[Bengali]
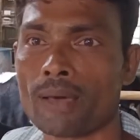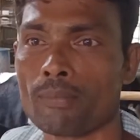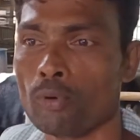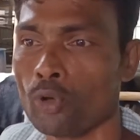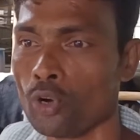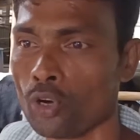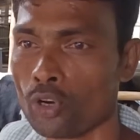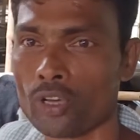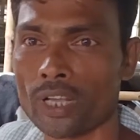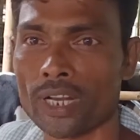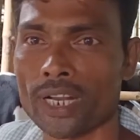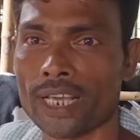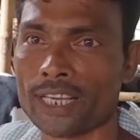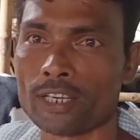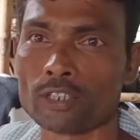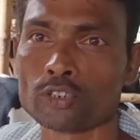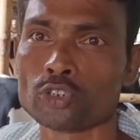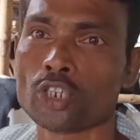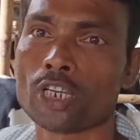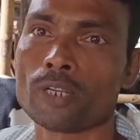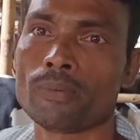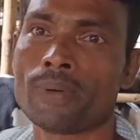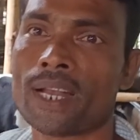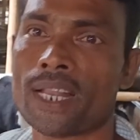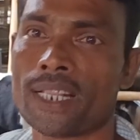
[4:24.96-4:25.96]
না ভুল করে কেউ
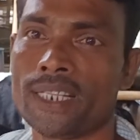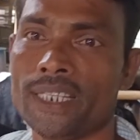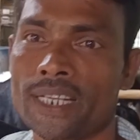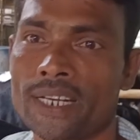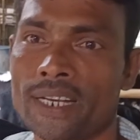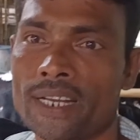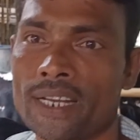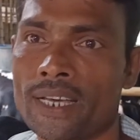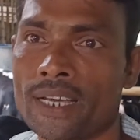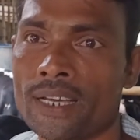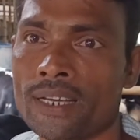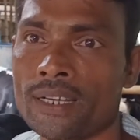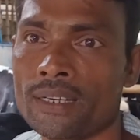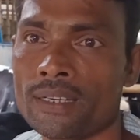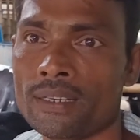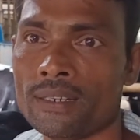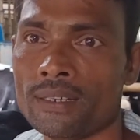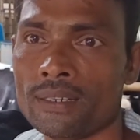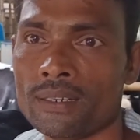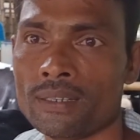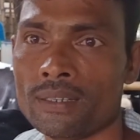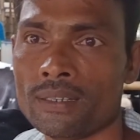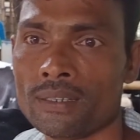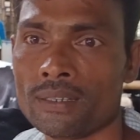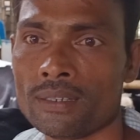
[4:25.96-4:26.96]
জরিমানা দিয়েন না
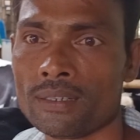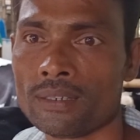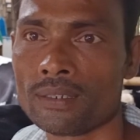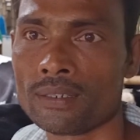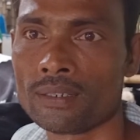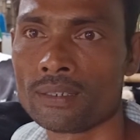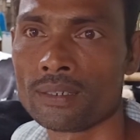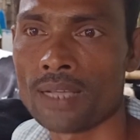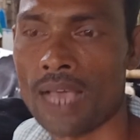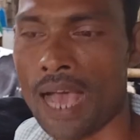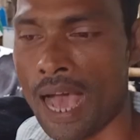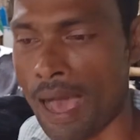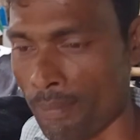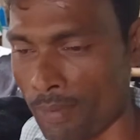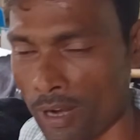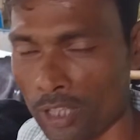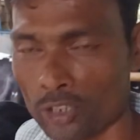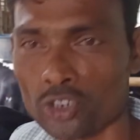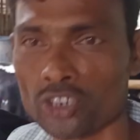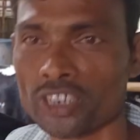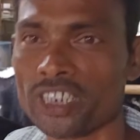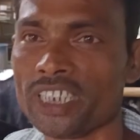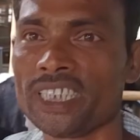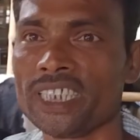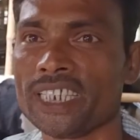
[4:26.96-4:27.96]
আমরা তো
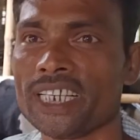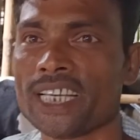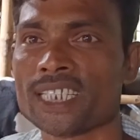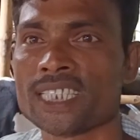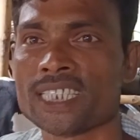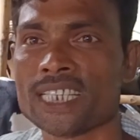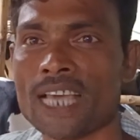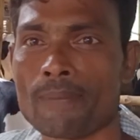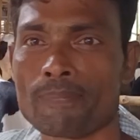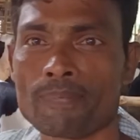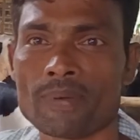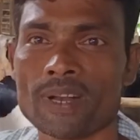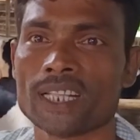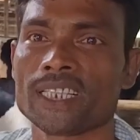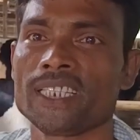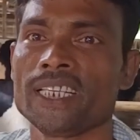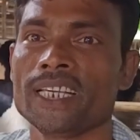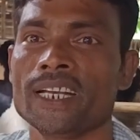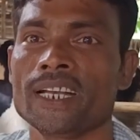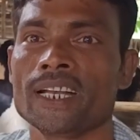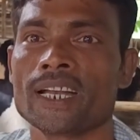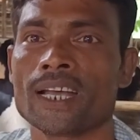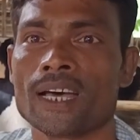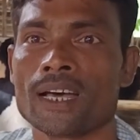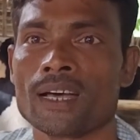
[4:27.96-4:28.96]
দিতেই আছি আপনারা দিয়ে
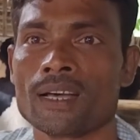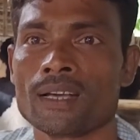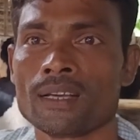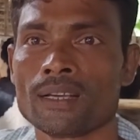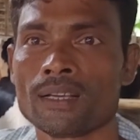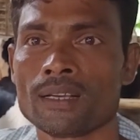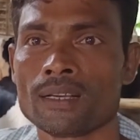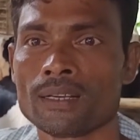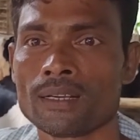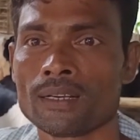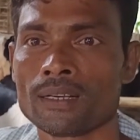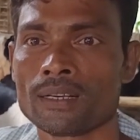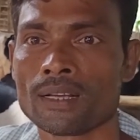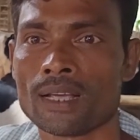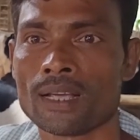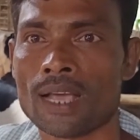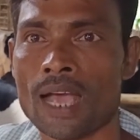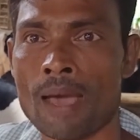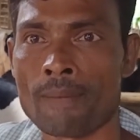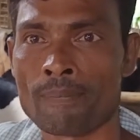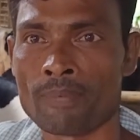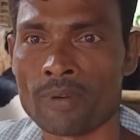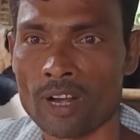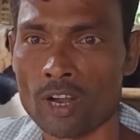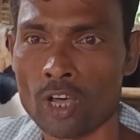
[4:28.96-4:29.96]
না
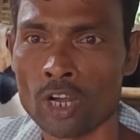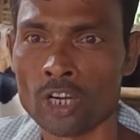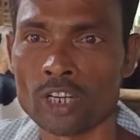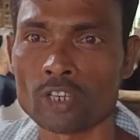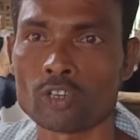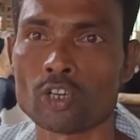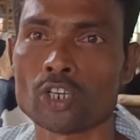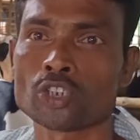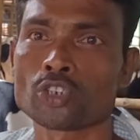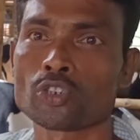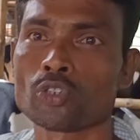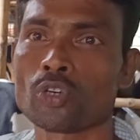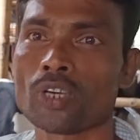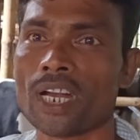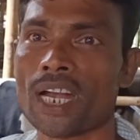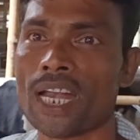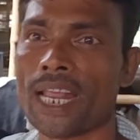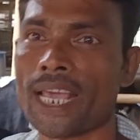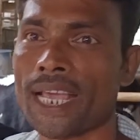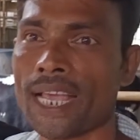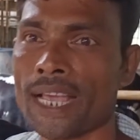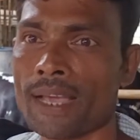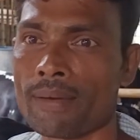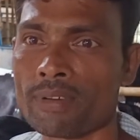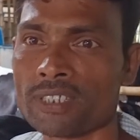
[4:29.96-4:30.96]
আপনারা অনেক কষ্ট করে
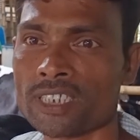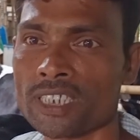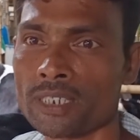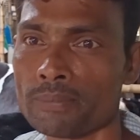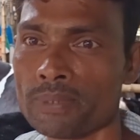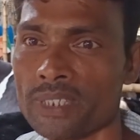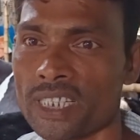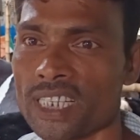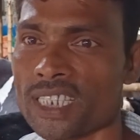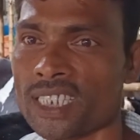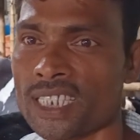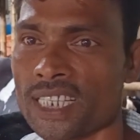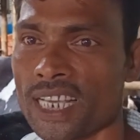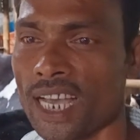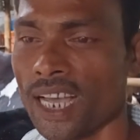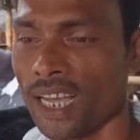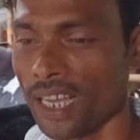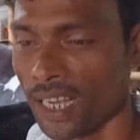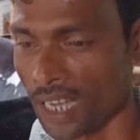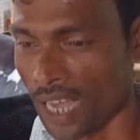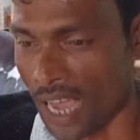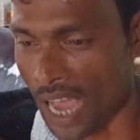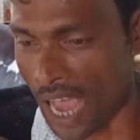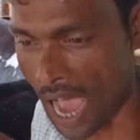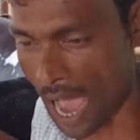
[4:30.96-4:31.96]
টাকা কামাইছেন বিদেশ দিয়া
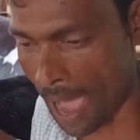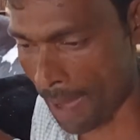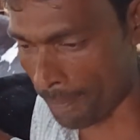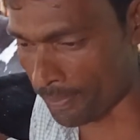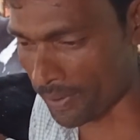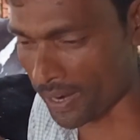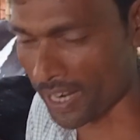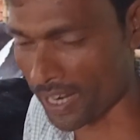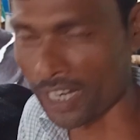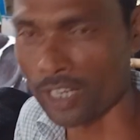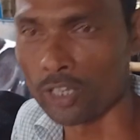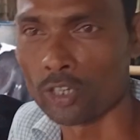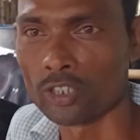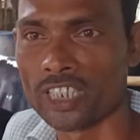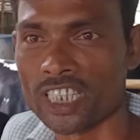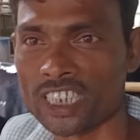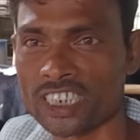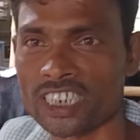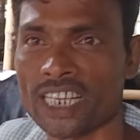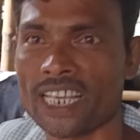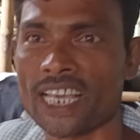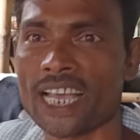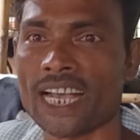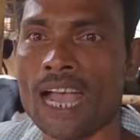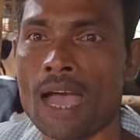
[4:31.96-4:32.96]
আপনারা কেউ
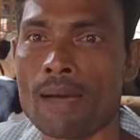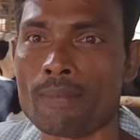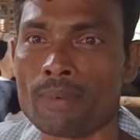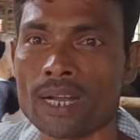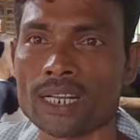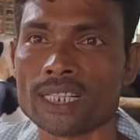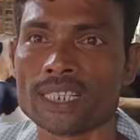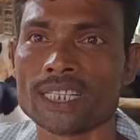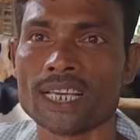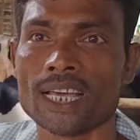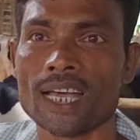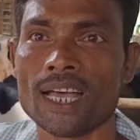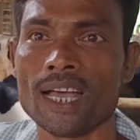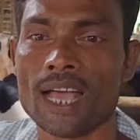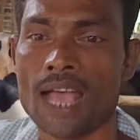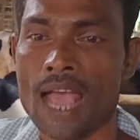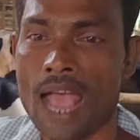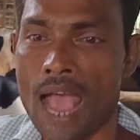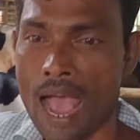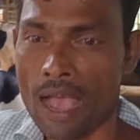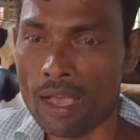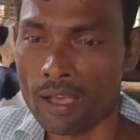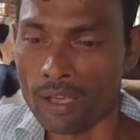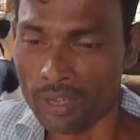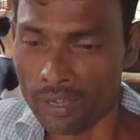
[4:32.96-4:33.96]
দেশে খামার দিয়া
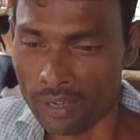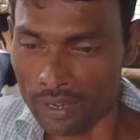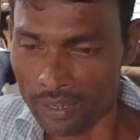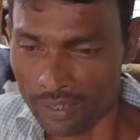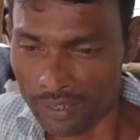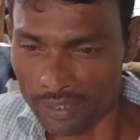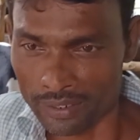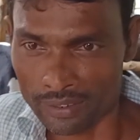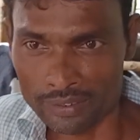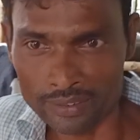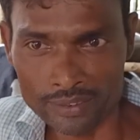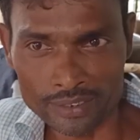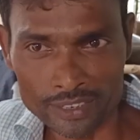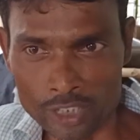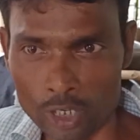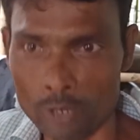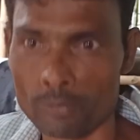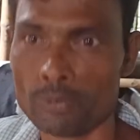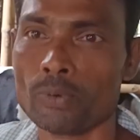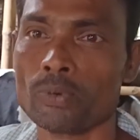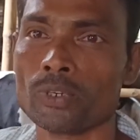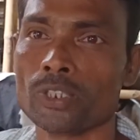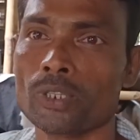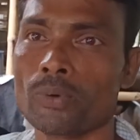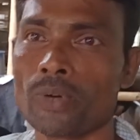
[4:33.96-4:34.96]
কেউ
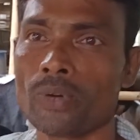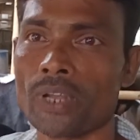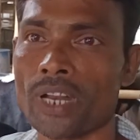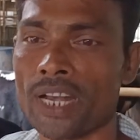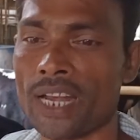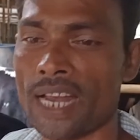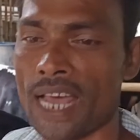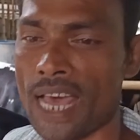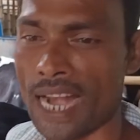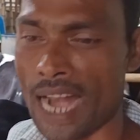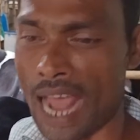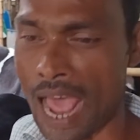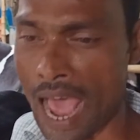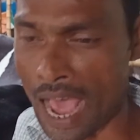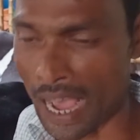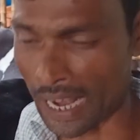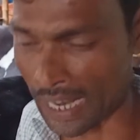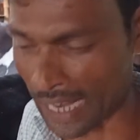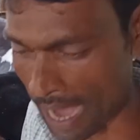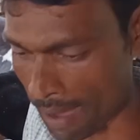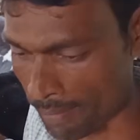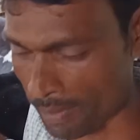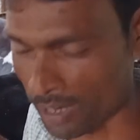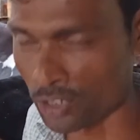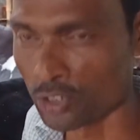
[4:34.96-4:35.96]
বিপদে পড়েন না
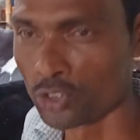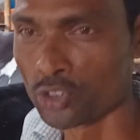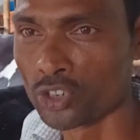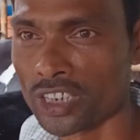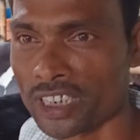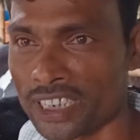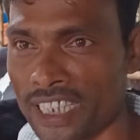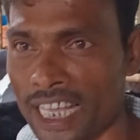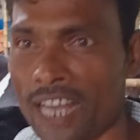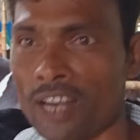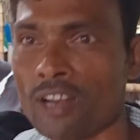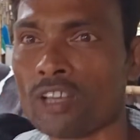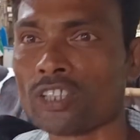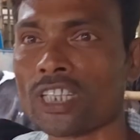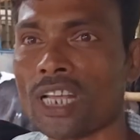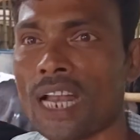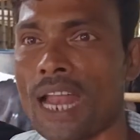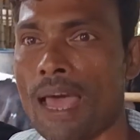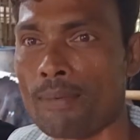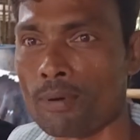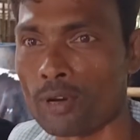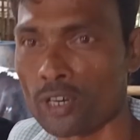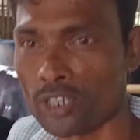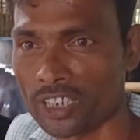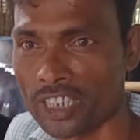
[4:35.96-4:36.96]
খামার যদি দেনও তাহলে
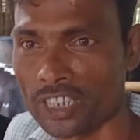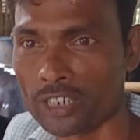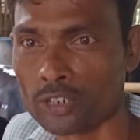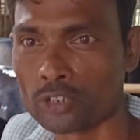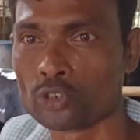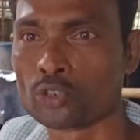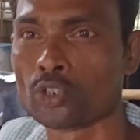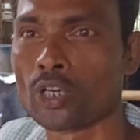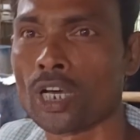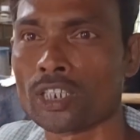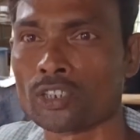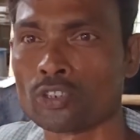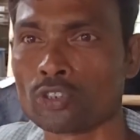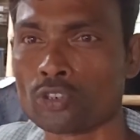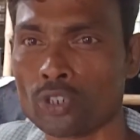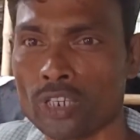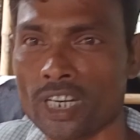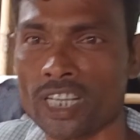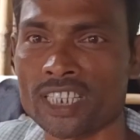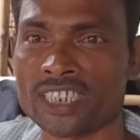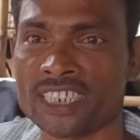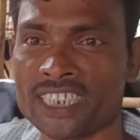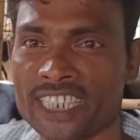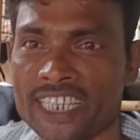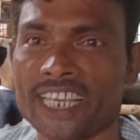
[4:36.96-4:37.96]
আমার করতে একটু যোগাযোগ করে
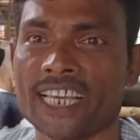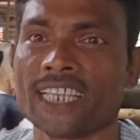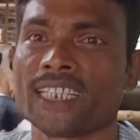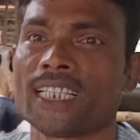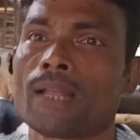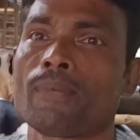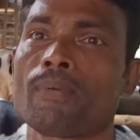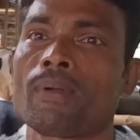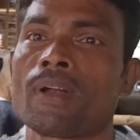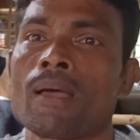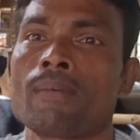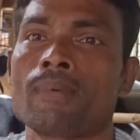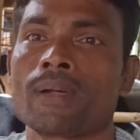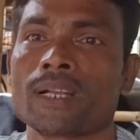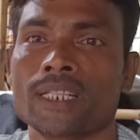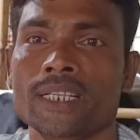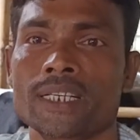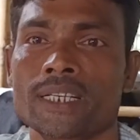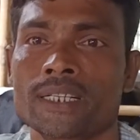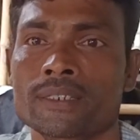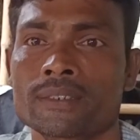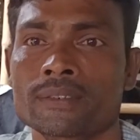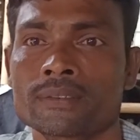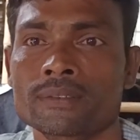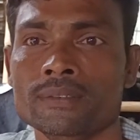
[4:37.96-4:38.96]
জিগিয়ে তারপর খামার
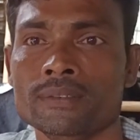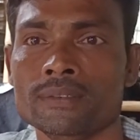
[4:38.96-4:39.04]
দিয়েন